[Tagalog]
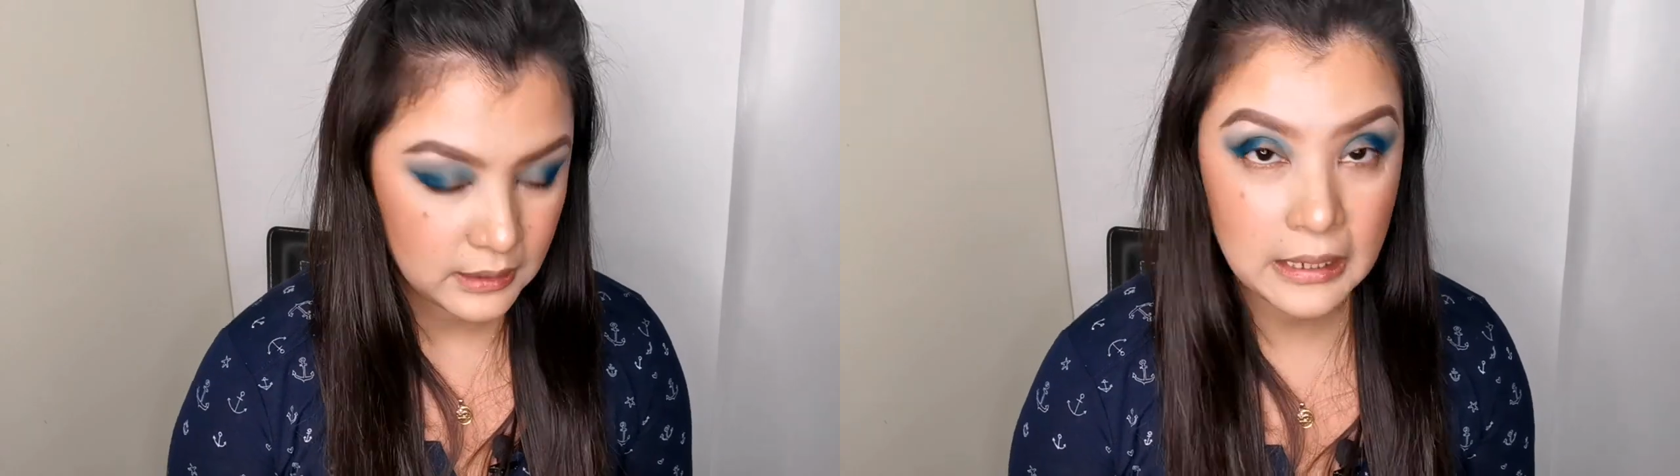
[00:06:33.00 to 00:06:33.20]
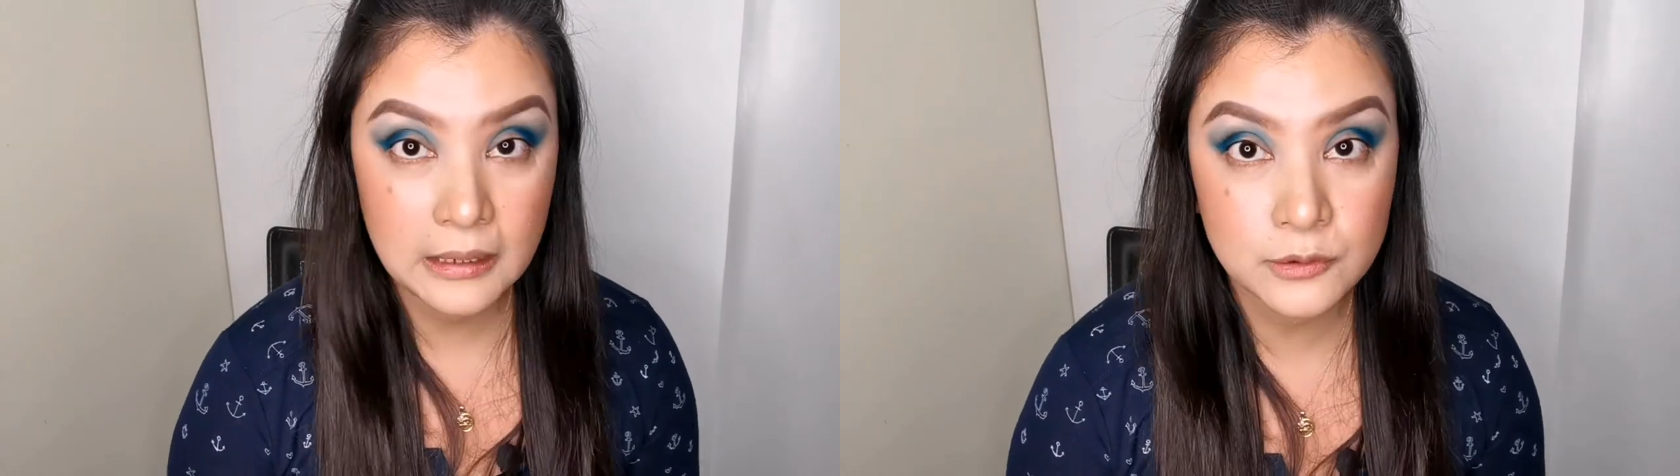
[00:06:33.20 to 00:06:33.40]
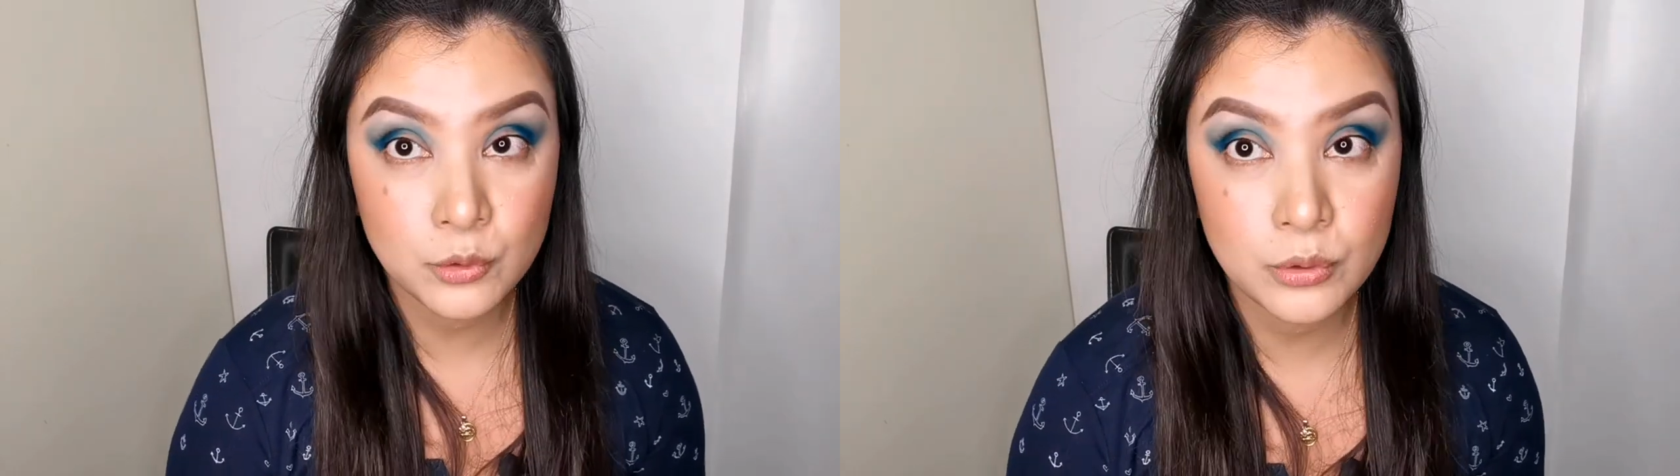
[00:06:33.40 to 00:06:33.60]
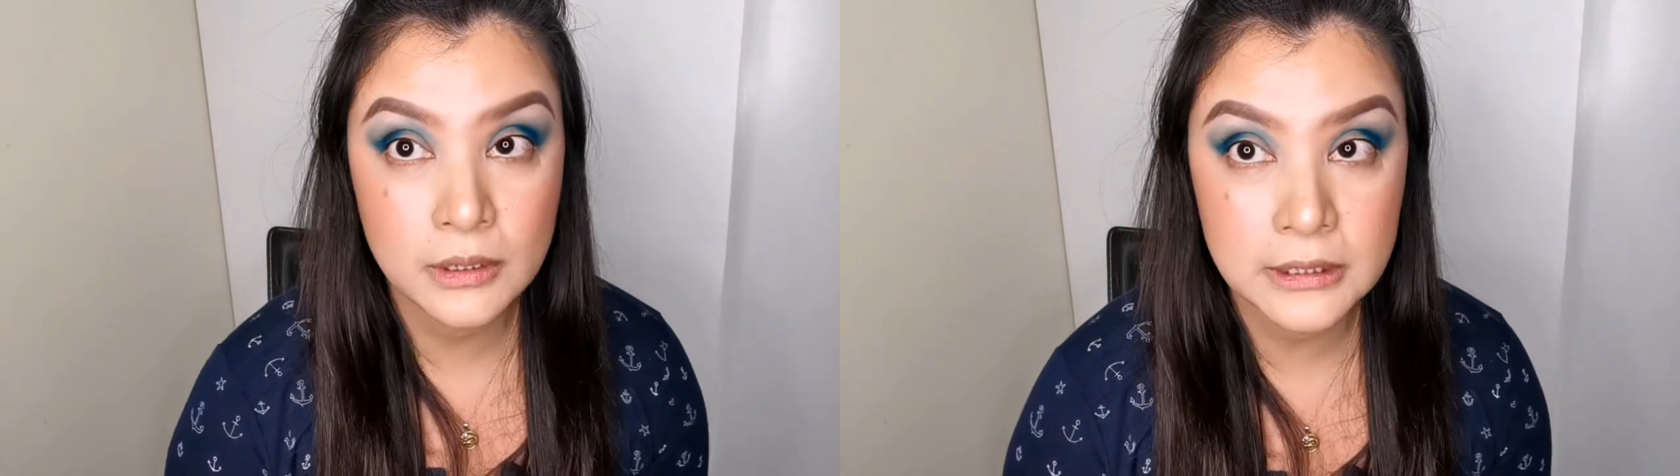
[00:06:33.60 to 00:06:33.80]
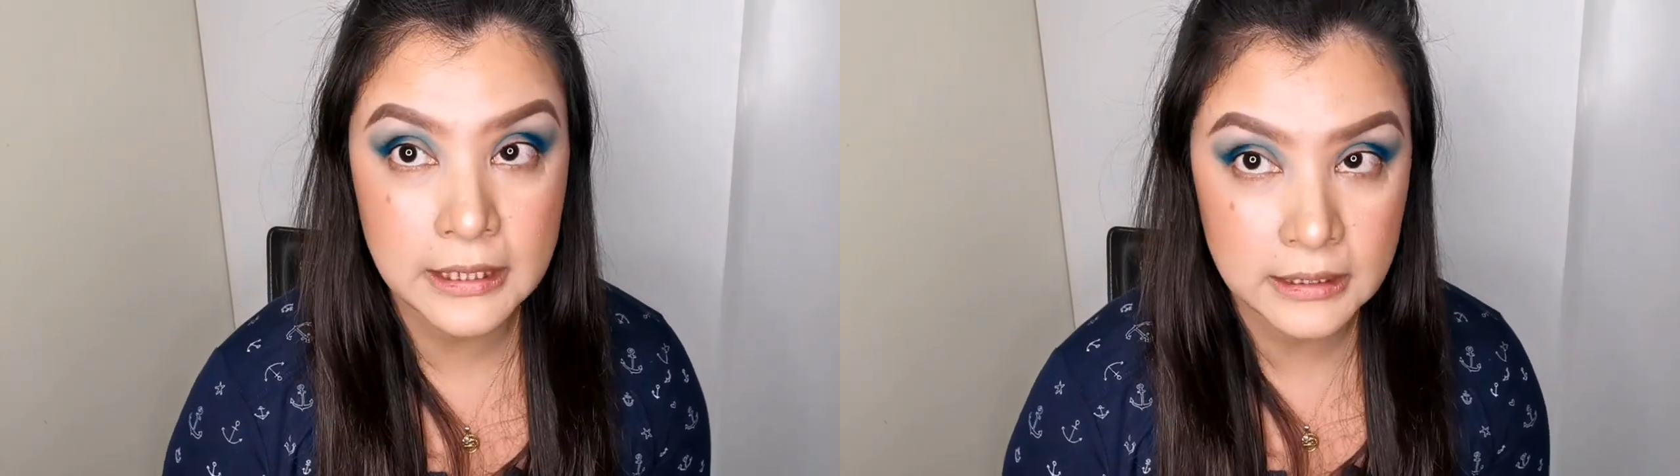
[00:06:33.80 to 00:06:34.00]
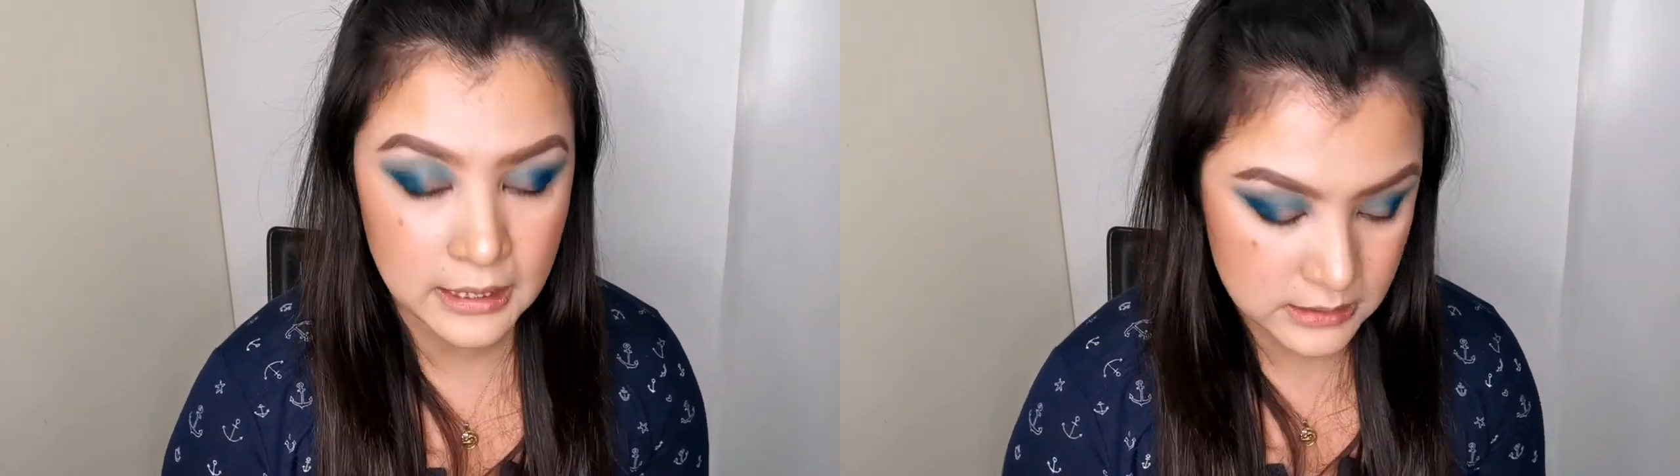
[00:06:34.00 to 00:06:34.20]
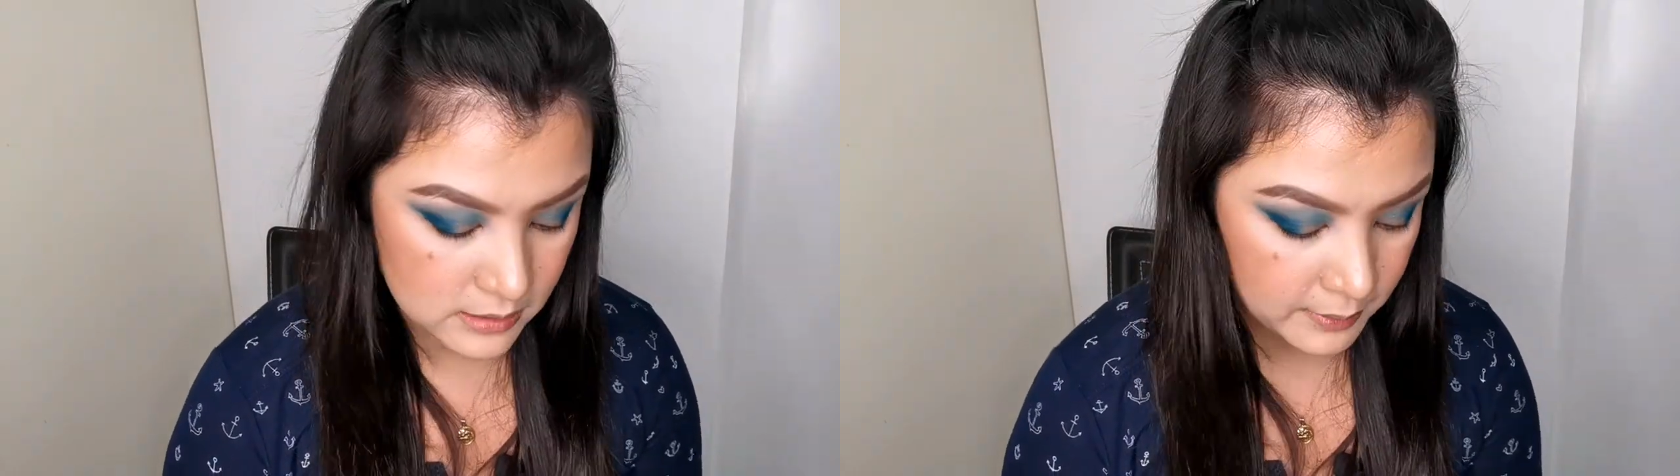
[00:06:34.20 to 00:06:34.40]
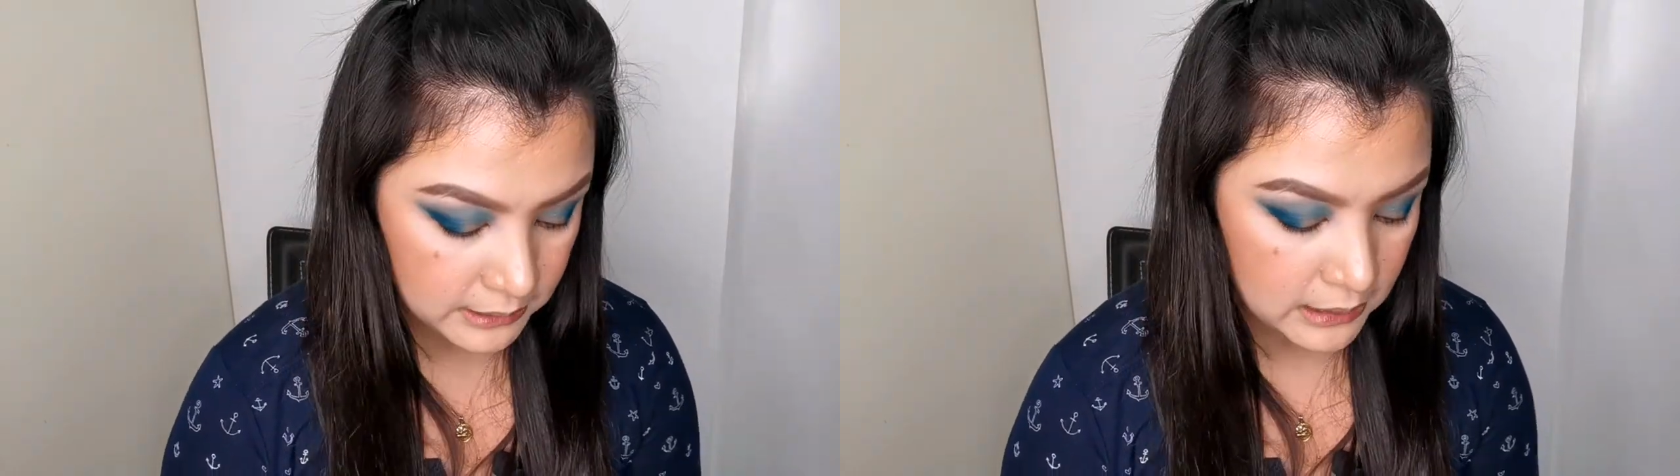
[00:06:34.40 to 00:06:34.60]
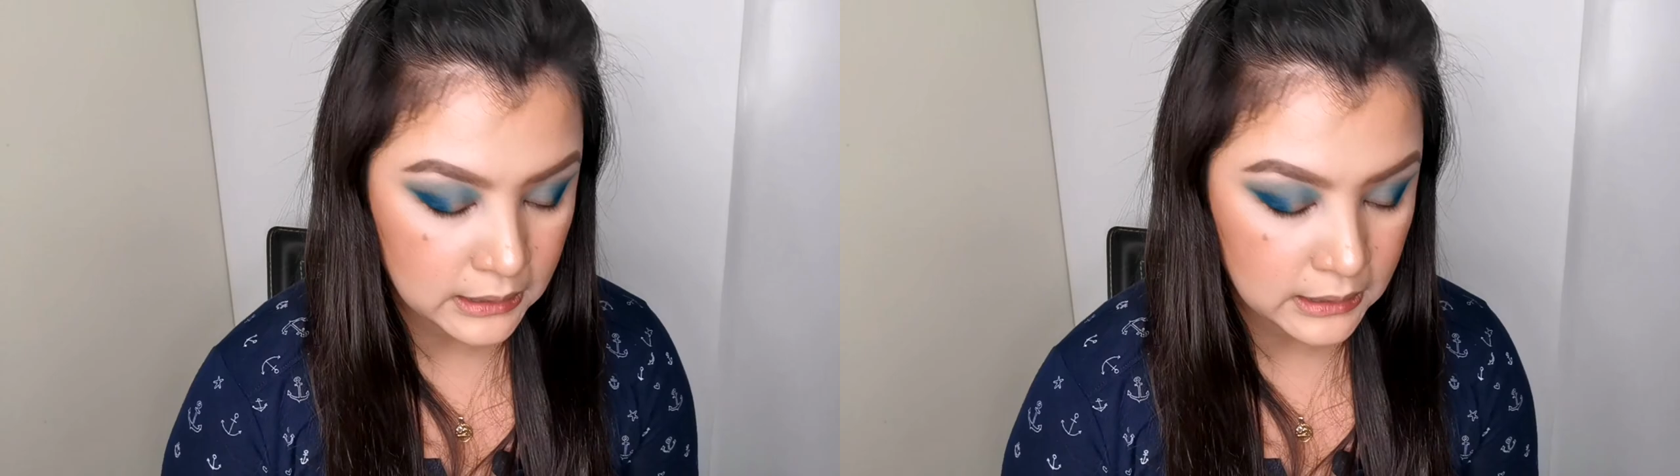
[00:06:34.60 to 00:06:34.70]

Nakakatulong ang tight line sa mata